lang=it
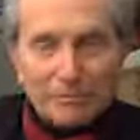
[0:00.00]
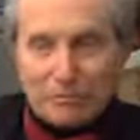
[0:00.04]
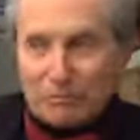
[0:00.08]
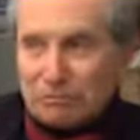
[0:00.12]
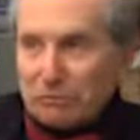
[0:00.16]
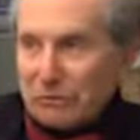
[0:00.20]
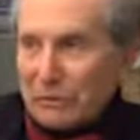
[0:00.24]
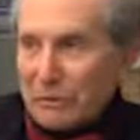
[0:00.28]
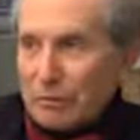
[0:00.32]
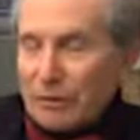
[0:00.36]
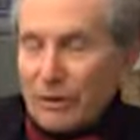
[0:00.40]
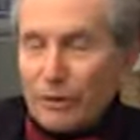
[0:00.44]

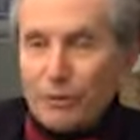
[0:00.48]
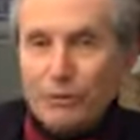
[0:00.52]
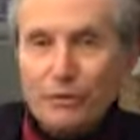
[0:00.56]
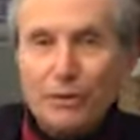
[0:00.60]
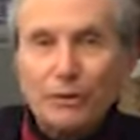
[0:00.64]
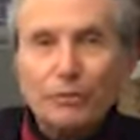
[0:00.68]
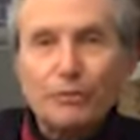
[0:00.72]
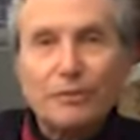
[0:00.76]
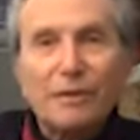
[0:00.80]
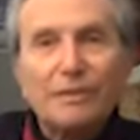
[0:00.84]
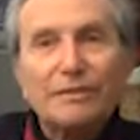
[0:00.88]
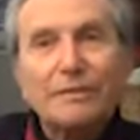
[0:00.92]
cioè una cosa
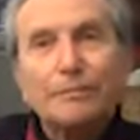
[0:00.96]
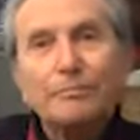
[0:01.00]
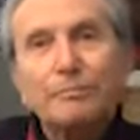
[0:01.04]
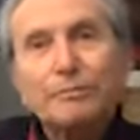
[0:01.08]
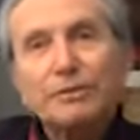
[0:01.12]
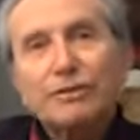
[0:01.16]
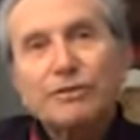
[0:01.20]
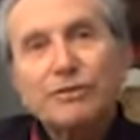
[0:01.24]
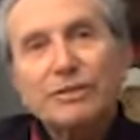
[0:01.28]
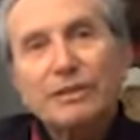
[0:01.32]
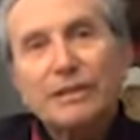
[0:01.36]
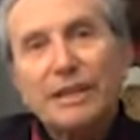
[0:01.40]
di una
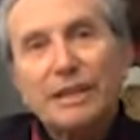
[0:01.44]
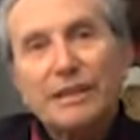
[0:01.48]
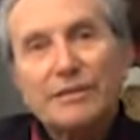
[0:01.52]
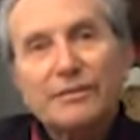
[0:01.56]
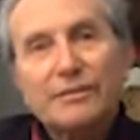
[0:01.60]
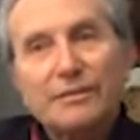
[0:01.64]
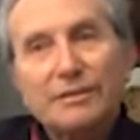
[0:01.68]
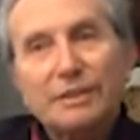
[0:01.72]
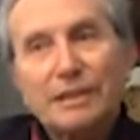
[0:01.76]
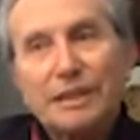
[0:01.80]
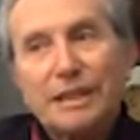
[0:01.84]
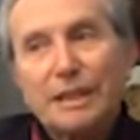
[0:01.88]
semplicità
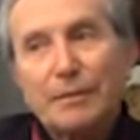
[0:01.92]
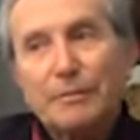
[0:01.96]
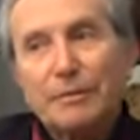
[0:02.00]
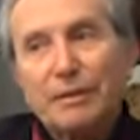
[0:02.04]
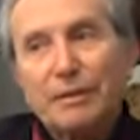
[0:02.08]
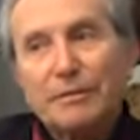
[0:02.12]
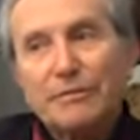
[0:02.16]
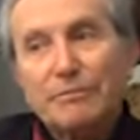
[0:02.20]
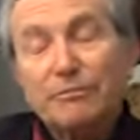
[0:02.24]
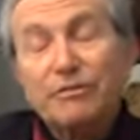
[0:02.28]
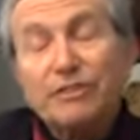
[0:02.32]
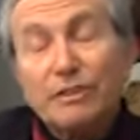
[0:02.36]

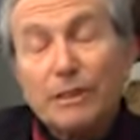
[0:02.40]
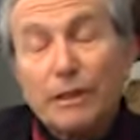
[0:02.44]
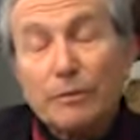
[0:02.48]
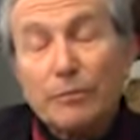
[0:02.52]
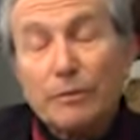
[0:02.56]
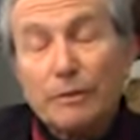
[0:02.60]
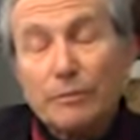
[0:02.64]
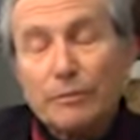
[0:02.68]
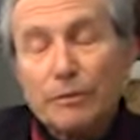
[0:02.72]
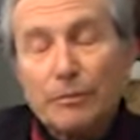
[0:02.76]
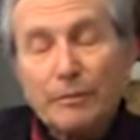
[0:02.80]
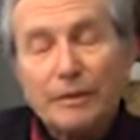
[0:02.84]
estrema. Fino a
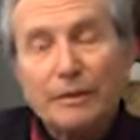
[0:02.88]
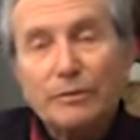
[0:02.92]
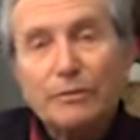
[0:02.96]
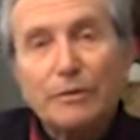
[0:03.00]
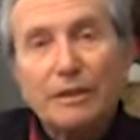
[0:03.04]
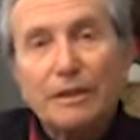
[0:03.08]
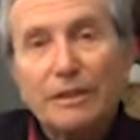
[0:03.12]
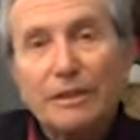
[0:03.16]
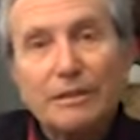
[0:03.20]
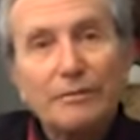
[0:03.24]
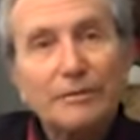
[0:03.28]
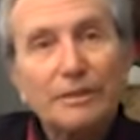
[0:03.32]
quel momento
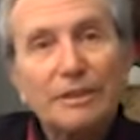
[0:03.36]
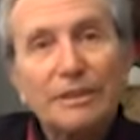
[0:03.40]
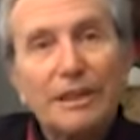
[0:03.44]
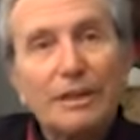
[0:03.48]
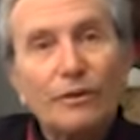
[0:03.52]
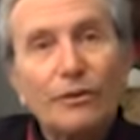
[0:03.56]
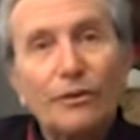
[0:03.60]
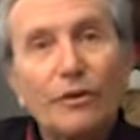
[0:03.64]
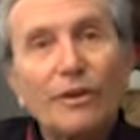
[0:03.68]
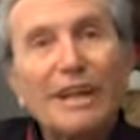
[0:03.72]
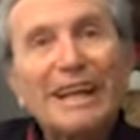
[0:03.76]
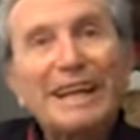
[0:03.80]
la gravità
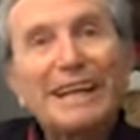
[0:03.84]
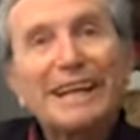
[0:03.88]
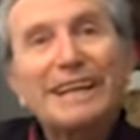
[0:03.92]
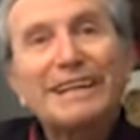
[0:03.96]
non era